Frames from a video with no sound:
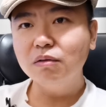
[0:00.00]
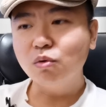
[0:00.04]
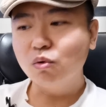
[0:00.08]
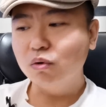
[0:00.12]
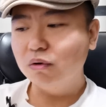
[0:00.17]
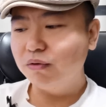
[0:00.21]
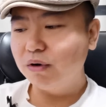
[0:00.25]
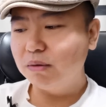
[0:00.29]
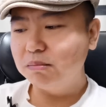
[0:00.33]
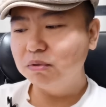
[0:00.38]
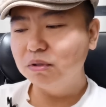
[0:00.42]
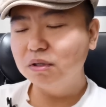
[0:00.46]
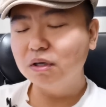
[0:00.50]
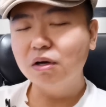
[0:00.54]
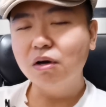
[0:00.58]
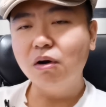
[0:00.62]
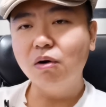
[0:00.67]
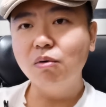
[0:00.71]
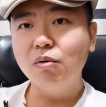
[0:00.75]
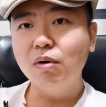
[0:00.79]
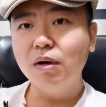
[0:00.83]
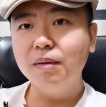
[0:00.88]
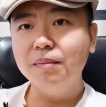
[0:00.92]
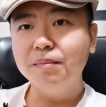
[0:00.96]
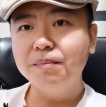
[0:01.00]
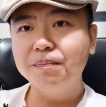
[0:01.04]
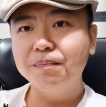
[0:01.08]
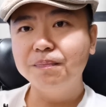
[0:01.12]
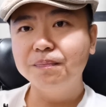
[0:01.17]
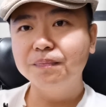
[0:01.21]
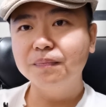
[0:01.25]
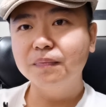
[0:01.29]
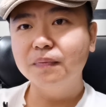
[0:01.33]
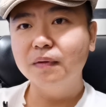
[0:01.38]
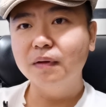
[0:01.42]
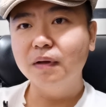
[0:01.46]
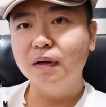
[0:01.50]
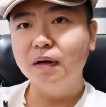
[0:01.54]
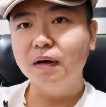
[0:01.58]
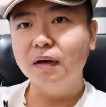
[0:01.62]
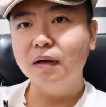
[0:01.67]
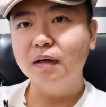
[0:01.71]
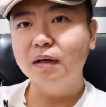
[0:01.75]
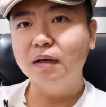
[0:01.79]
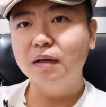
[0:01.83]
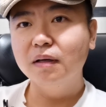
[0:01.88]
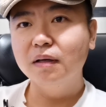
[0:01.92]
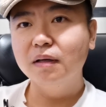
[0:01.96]
国防部的高官啊，
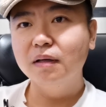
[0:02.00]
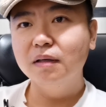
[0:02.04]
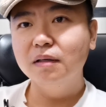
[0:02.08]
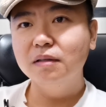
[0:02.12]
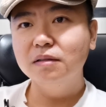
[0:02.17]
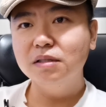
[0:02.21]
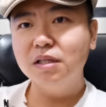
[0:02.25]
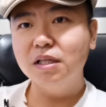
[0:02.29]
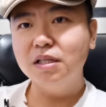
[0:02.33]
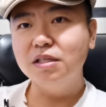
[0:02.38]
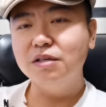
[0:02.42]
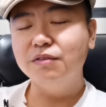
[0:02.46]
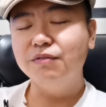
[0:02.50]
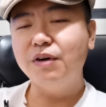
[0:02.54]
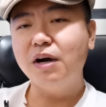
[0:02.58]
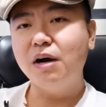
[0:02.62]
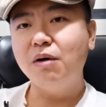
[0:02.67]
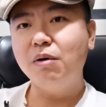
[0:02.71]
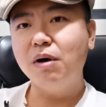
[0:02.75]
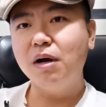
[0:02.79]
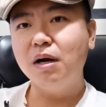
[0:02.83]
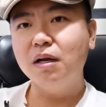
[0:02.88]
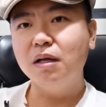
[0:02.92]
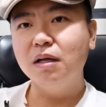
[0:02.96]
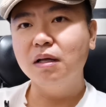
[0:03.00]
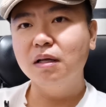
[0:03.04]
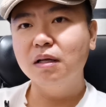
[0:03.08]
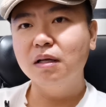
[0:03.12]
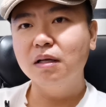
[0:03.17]
现在已经发话了。